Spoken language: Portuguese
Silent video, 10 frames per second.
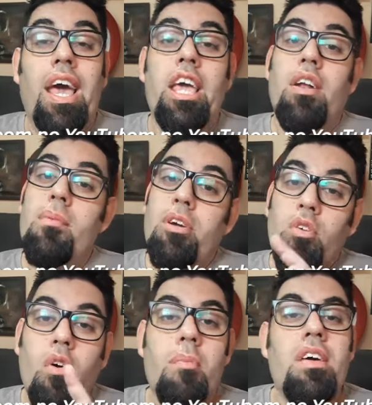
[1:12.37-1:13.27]
E eu lembro que
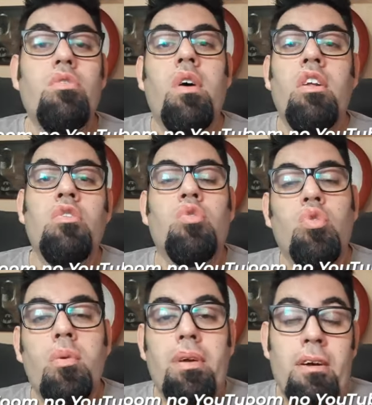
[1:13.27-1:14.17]
no começo do ano no
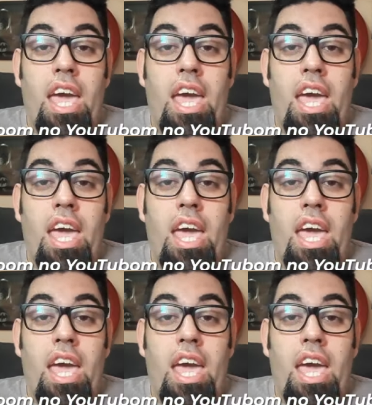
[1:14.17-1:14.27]
YouTube,